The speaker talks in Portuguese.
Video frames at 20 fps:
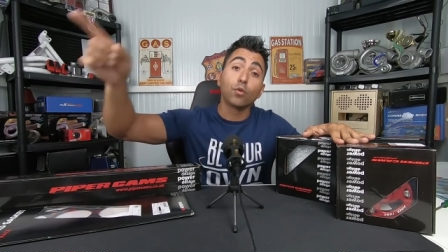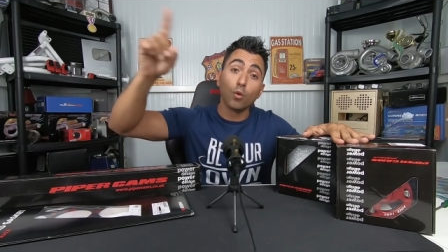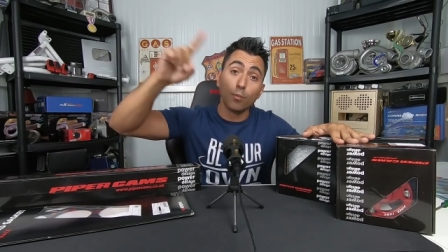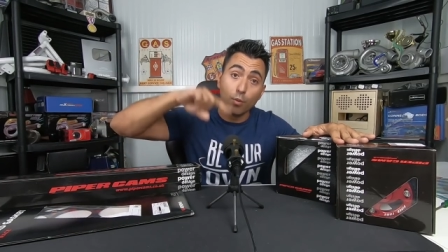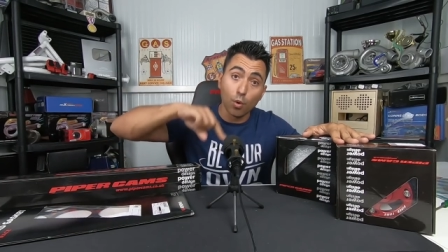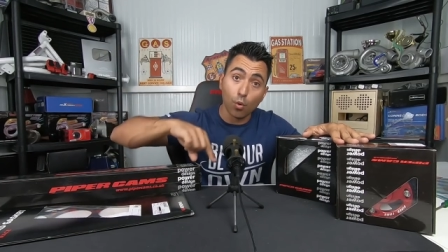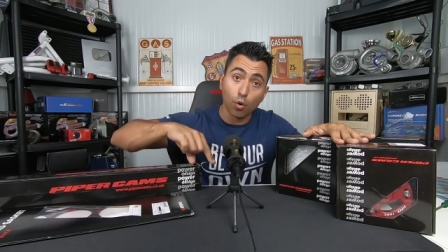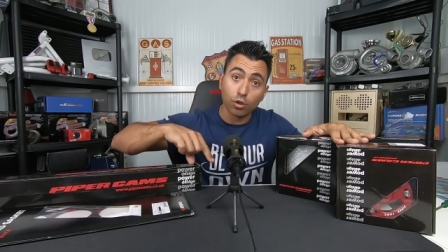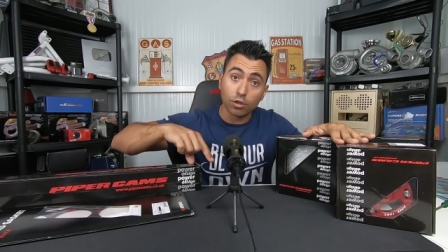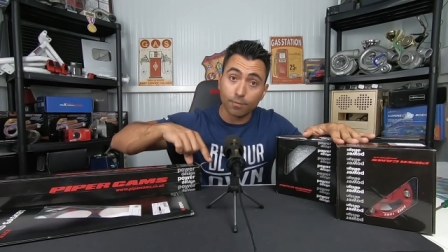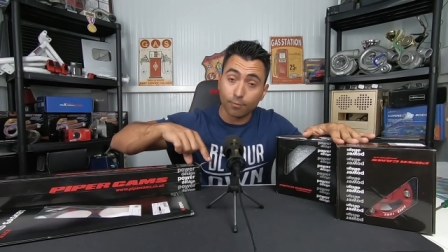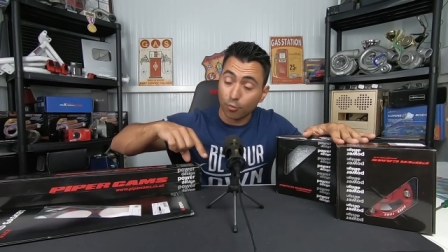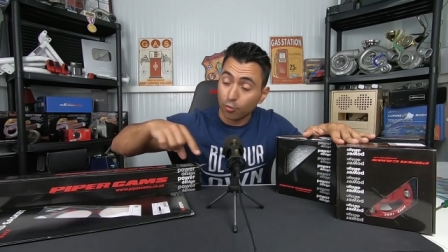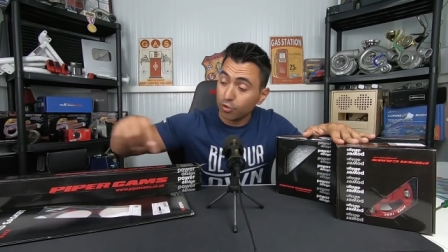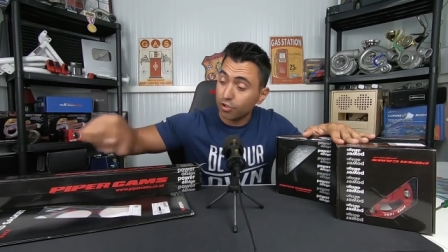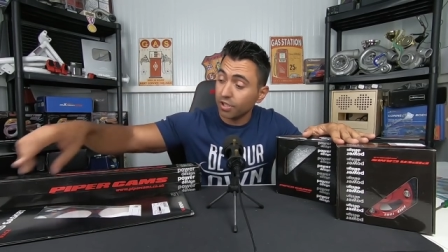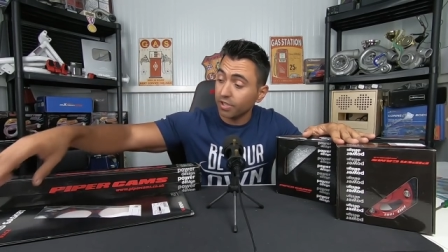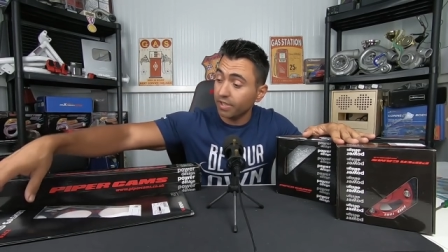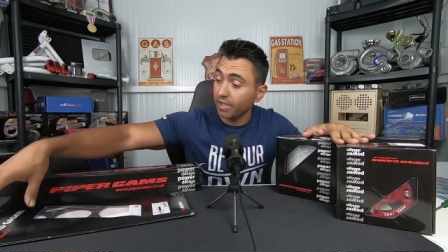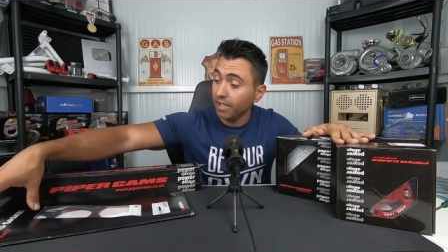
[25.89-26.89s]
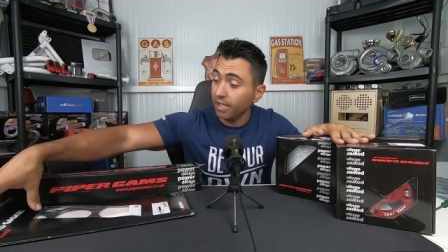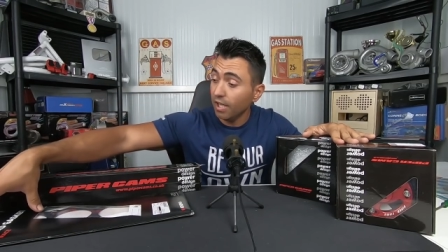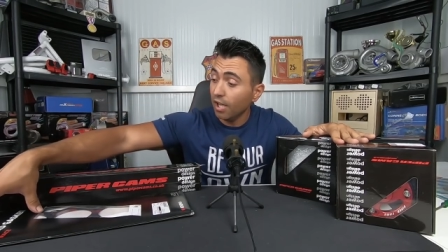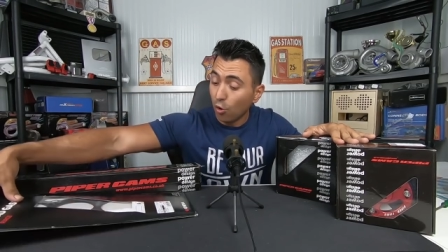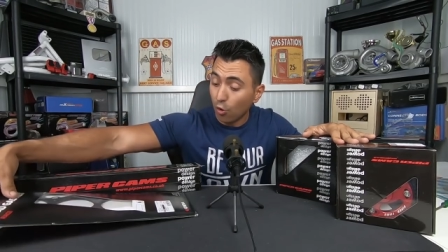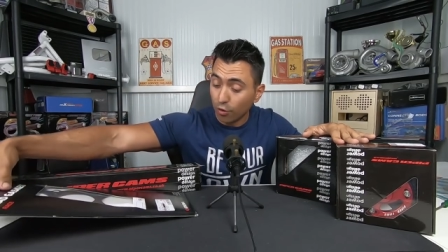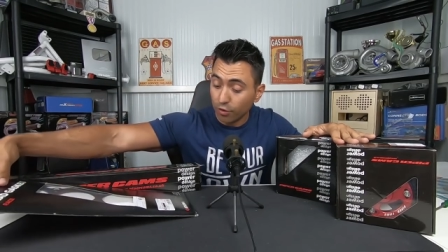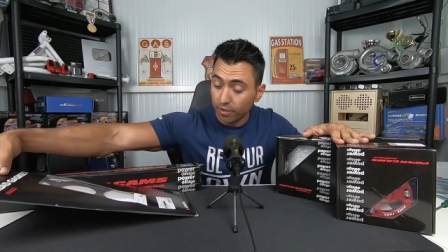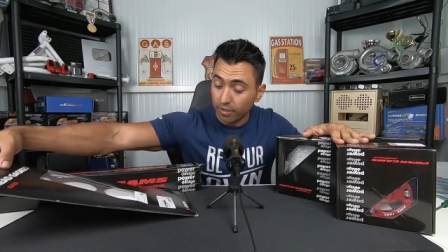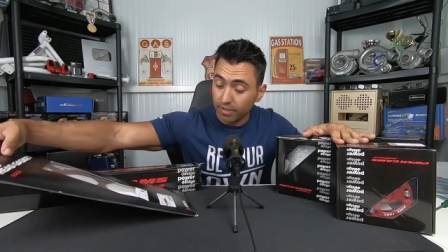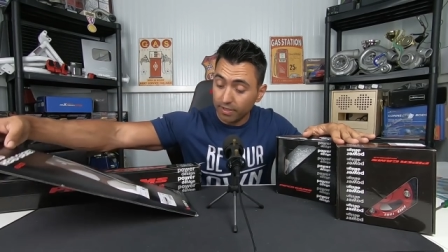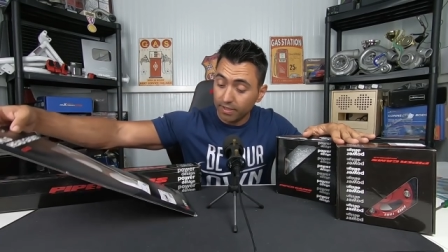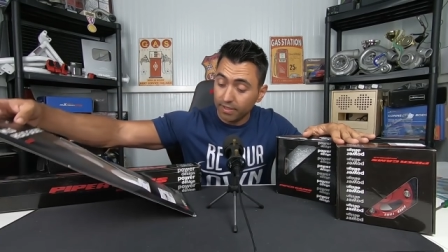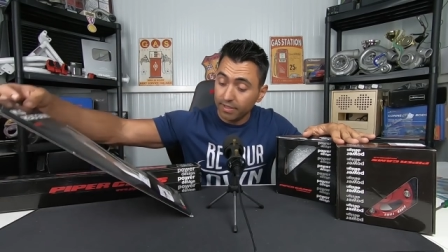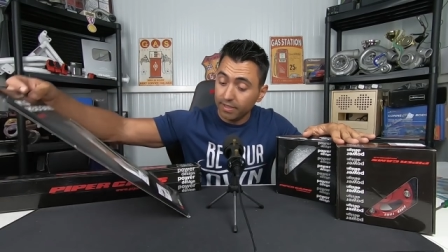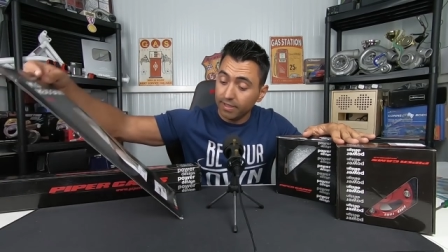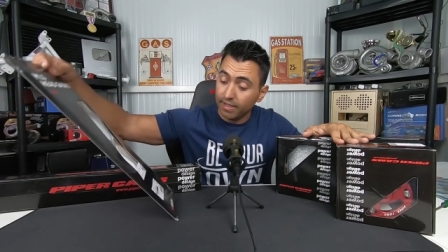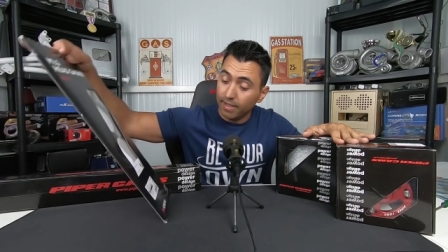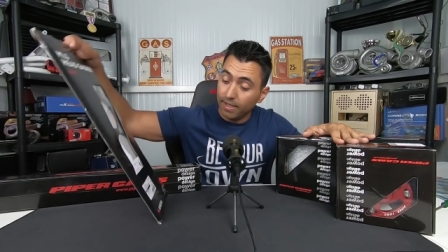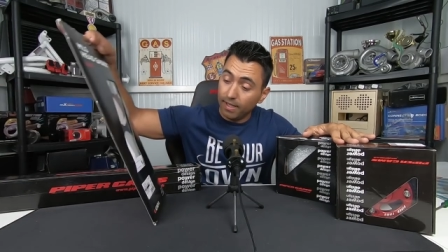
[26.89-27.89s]
do meu outro ponto .gt, onde
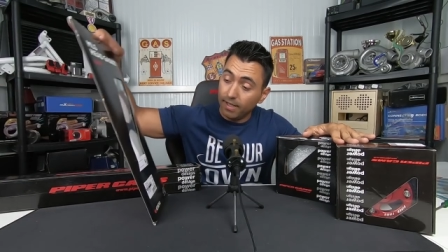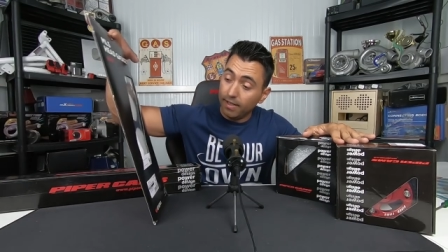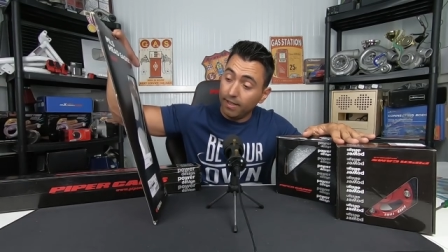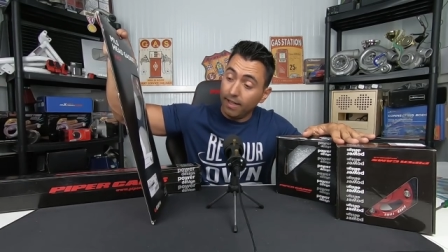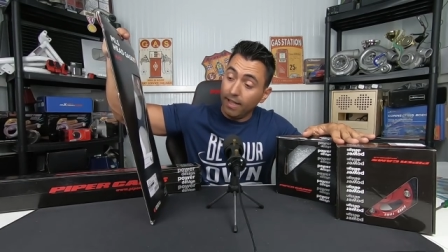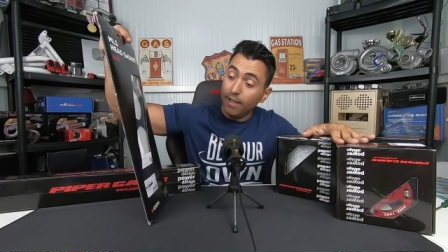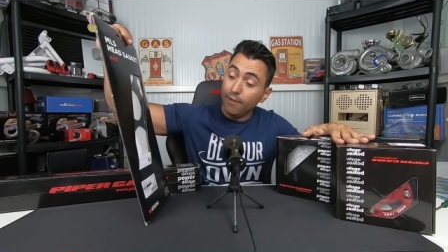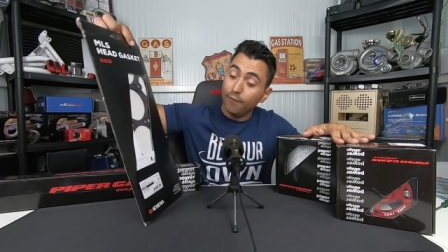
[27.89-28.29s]
uh,